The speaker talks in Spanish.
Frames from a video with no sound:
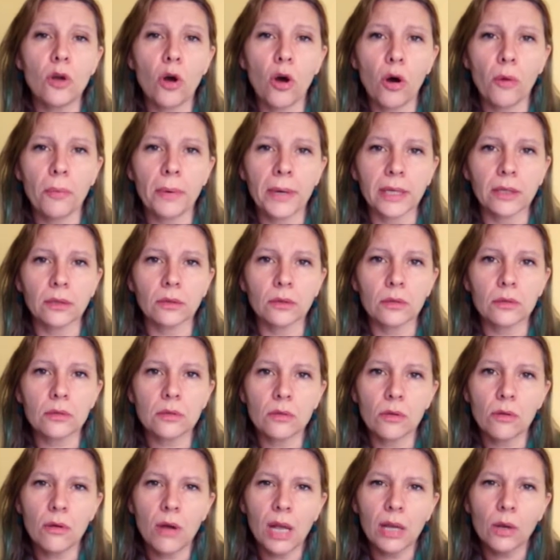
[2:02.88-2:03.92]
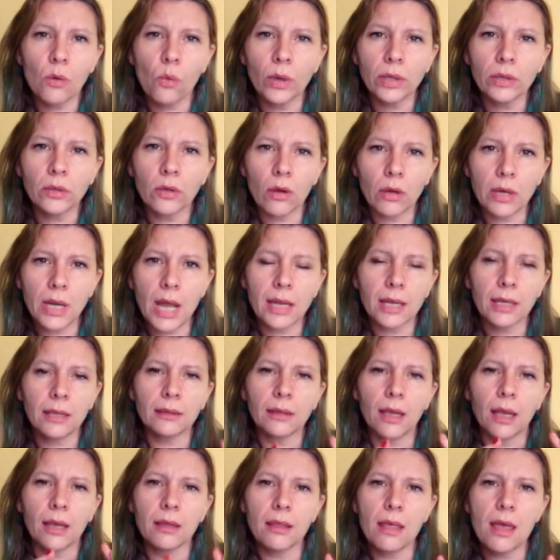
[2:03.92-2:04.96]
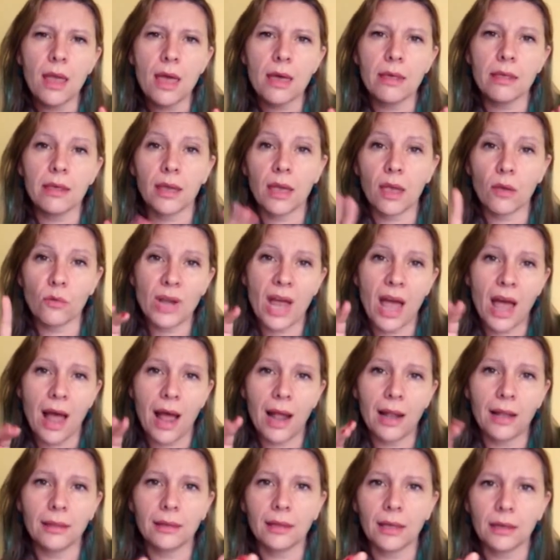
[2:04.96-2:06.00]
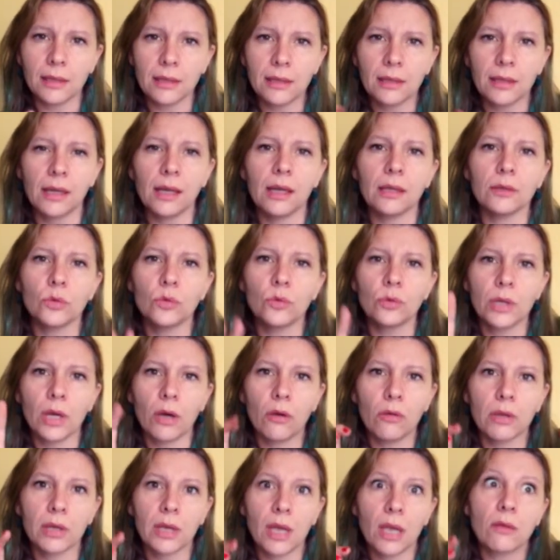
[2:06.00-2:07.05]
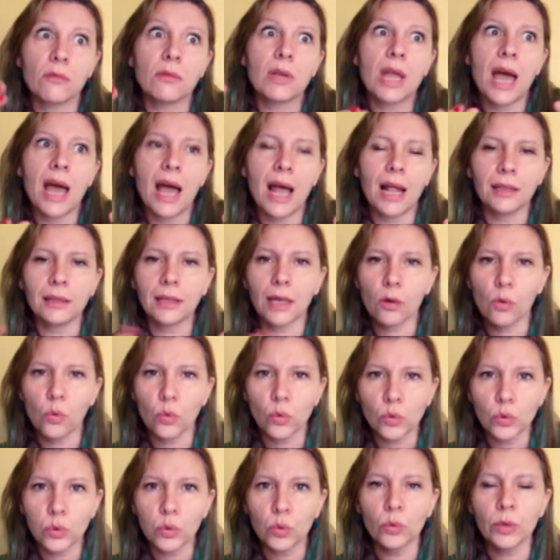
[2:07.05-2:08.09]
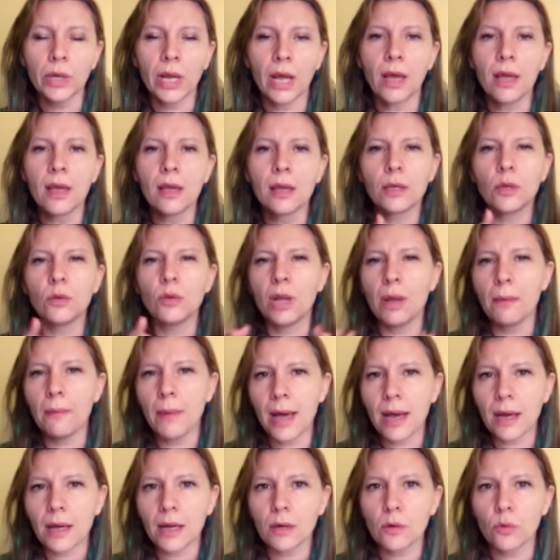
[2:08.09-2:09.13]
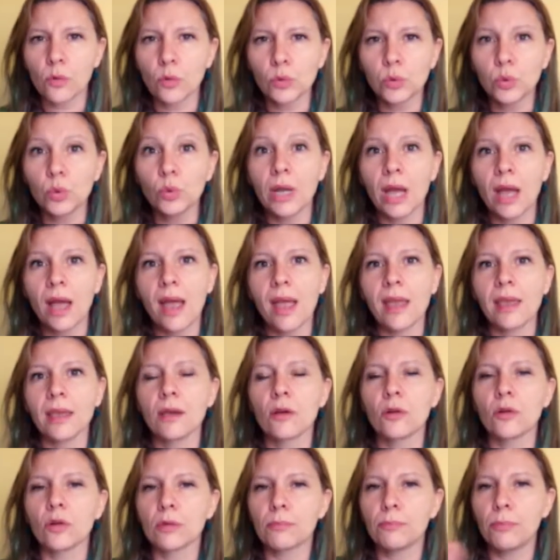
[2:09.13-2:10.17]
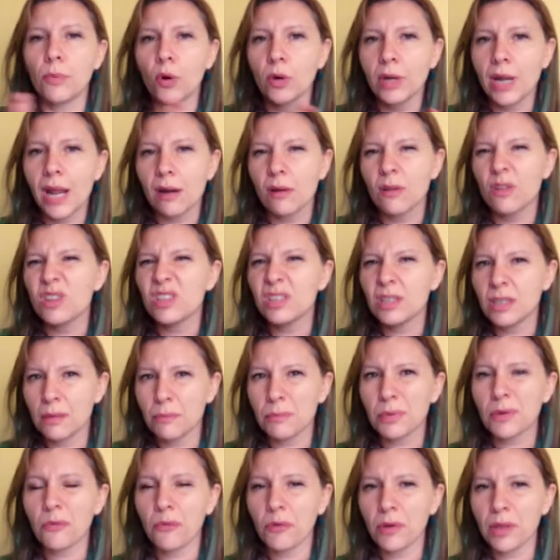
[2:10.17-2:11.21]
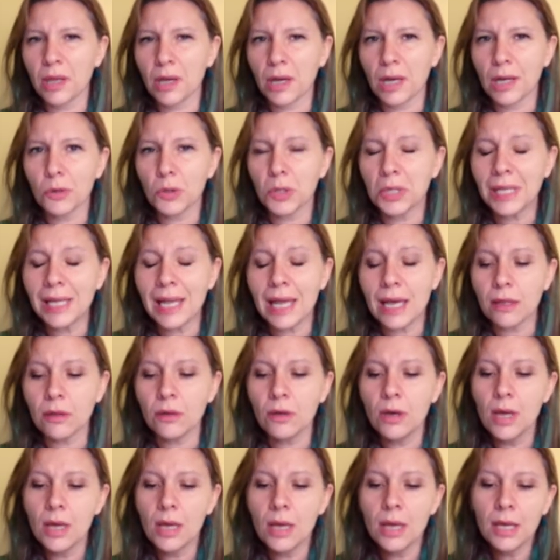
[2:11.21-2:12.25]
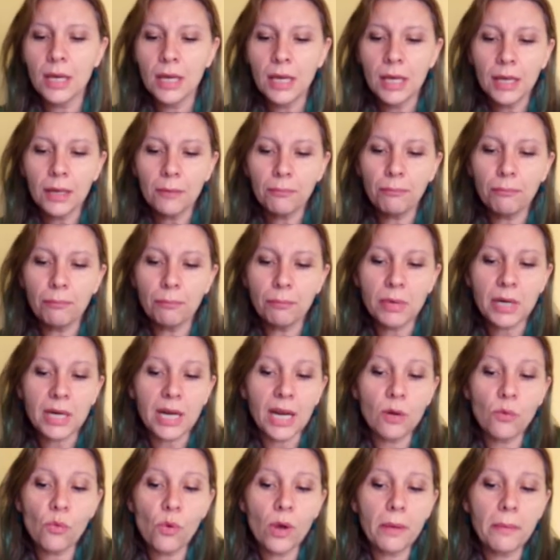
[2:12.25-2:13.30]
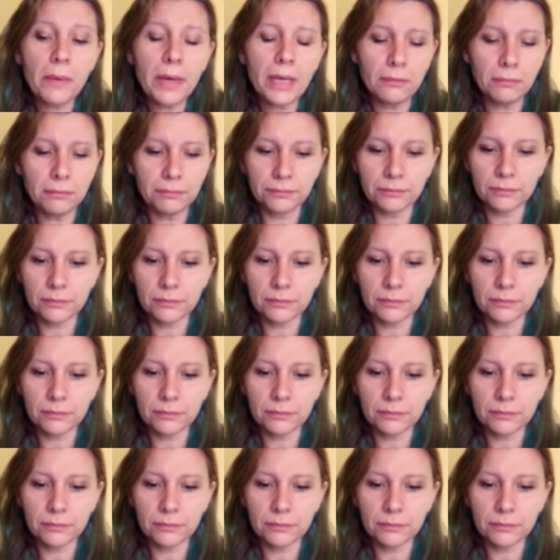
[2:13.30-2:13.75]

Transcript: los objetos. ¿no? Al cuestionar esta idea de que hay una alta literatura o de que hay una alta cultura y una baja cultura e incorporar lo que siempre fue dejado de lado, renuevan